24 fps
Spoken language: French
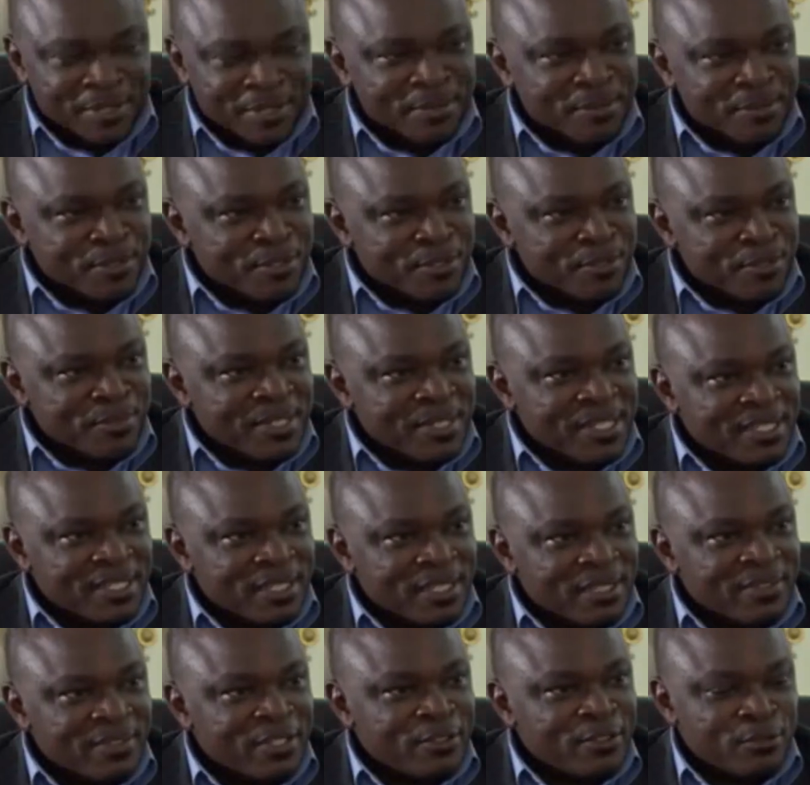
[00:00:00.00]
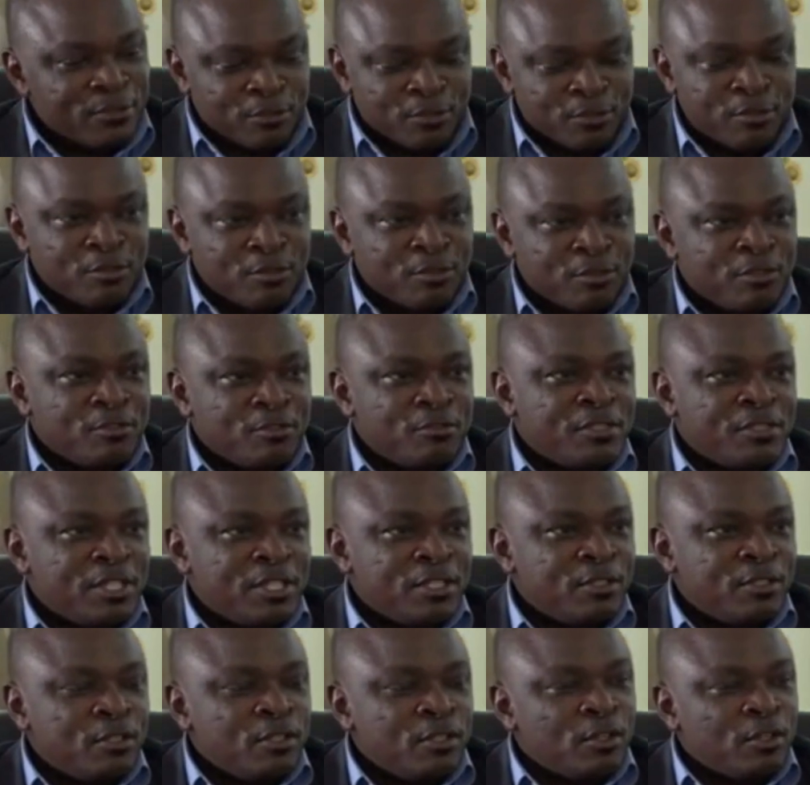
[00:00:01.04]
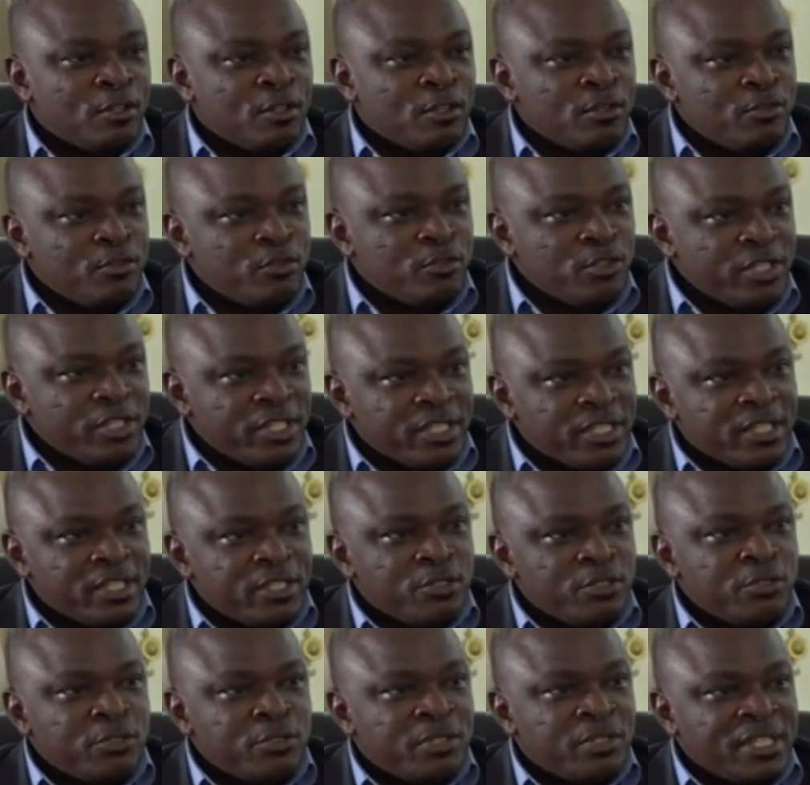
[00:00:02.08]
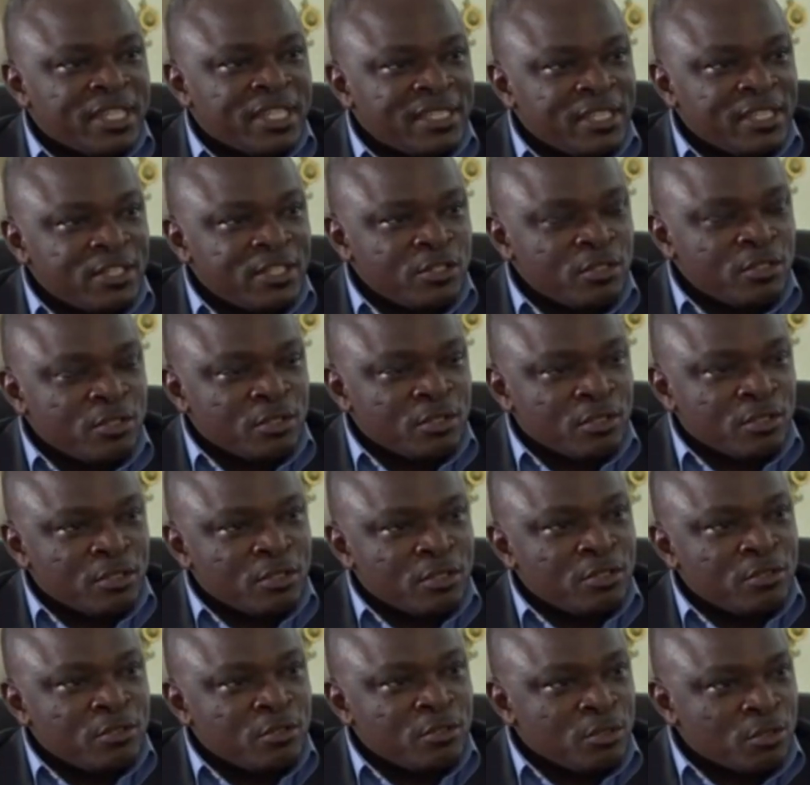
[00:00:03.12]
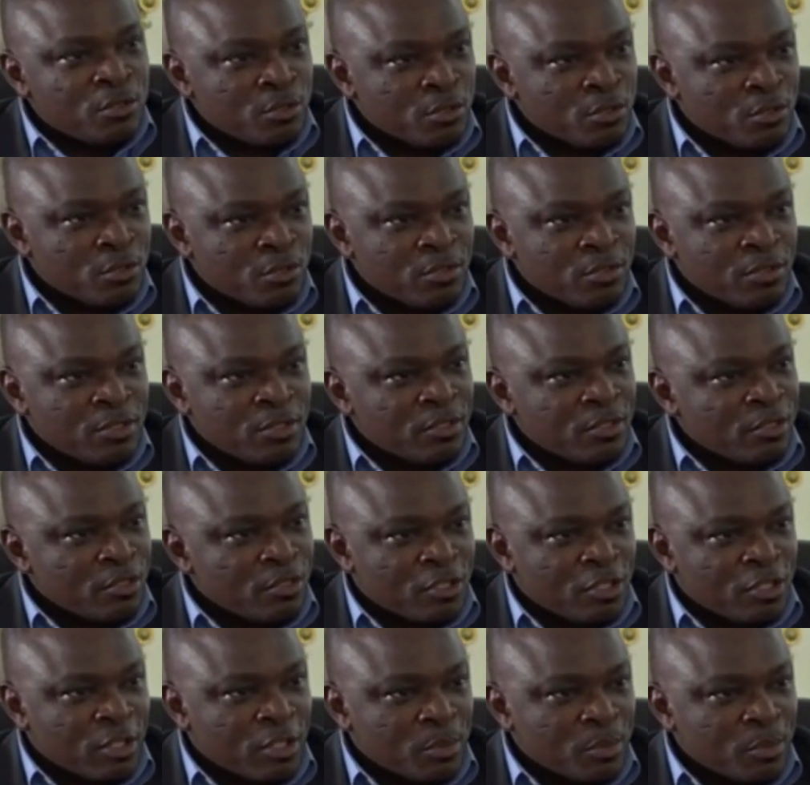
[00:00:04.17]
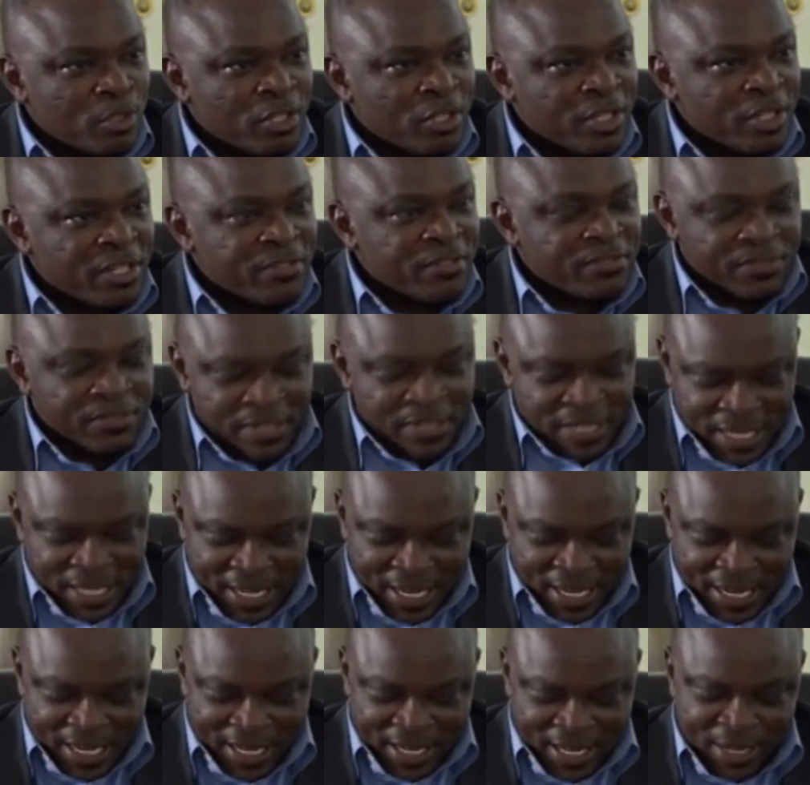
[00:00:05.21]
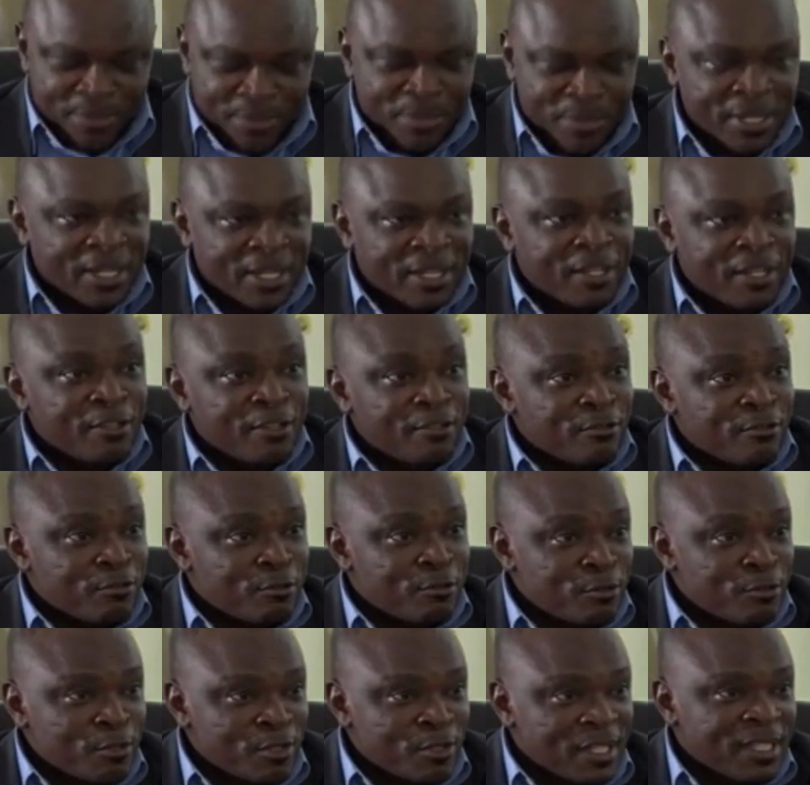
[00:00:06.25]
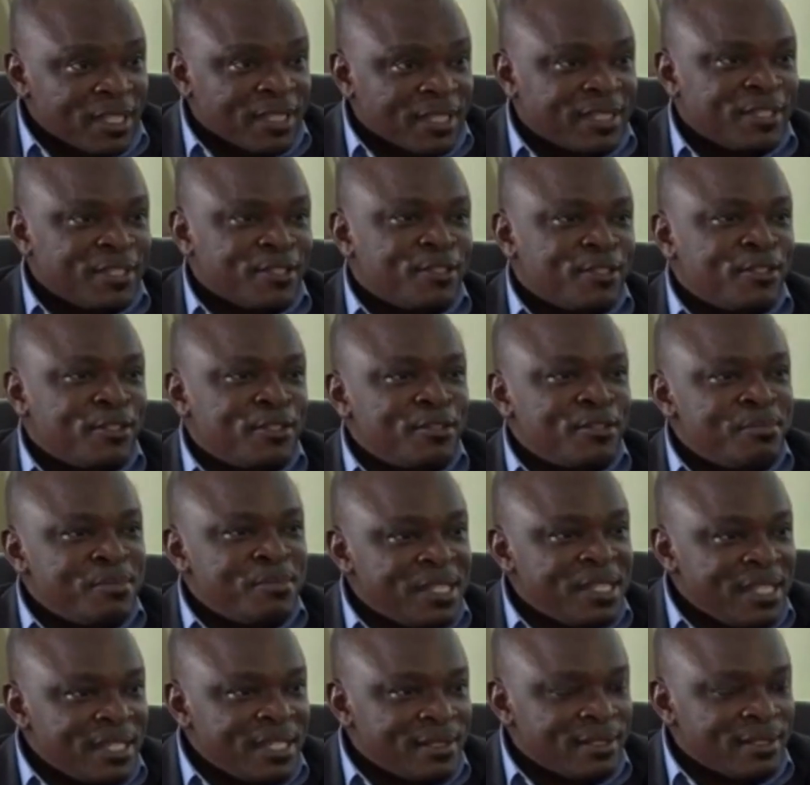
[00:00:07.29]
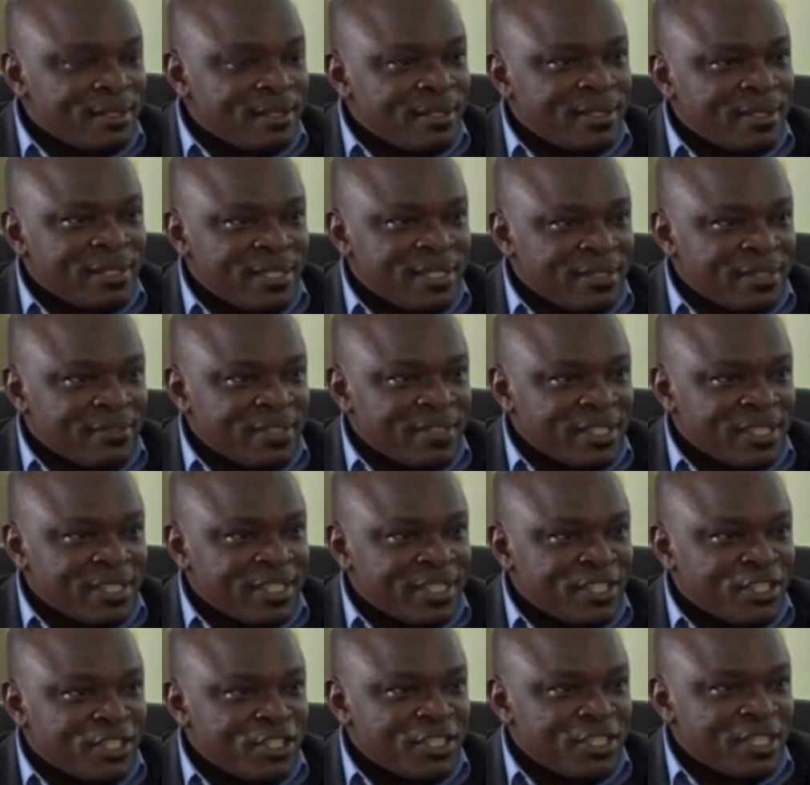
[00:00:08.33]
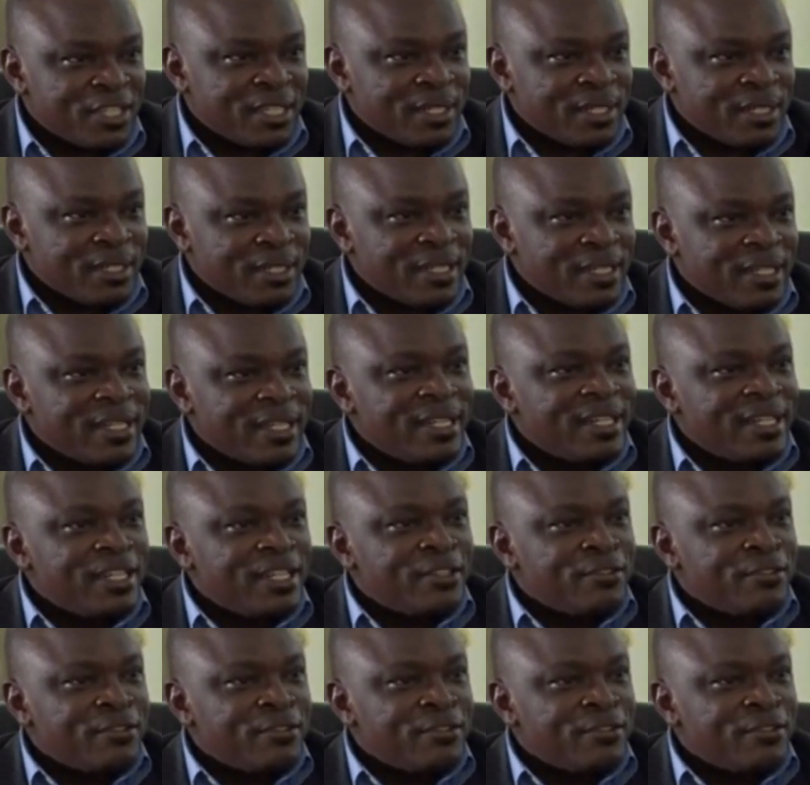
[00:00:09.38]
Monsieur le ministre, avec vous, nous allons revenir sur l'adhésion du Togo au Commonwealth. Eh bien, vous, en tant que ministre des Affaires étrangères, quel est